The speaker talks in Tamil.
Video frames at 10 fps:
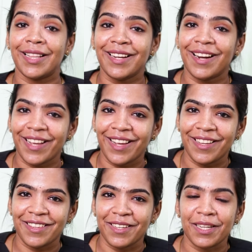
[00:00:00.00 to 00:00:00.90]
அது
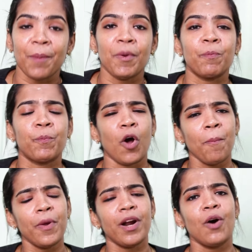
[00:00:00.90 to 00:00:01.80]
கிடையாது நம்ம
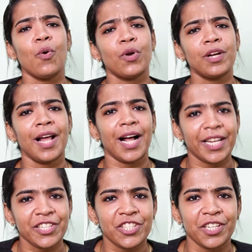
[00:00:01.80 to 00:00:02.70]
ப்ராப்பராக ஓரல்
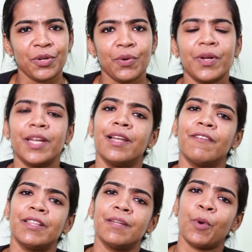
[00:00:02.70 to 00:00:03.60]
ஹைஜீனோ இல்லை
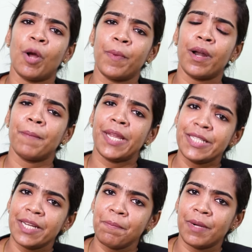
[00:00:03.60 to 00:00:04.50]
வந்து ப்ராப்பராக
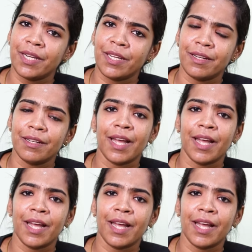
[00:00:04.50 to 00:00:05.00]
மெயின்டைன் பண்ணிக்கிட்டு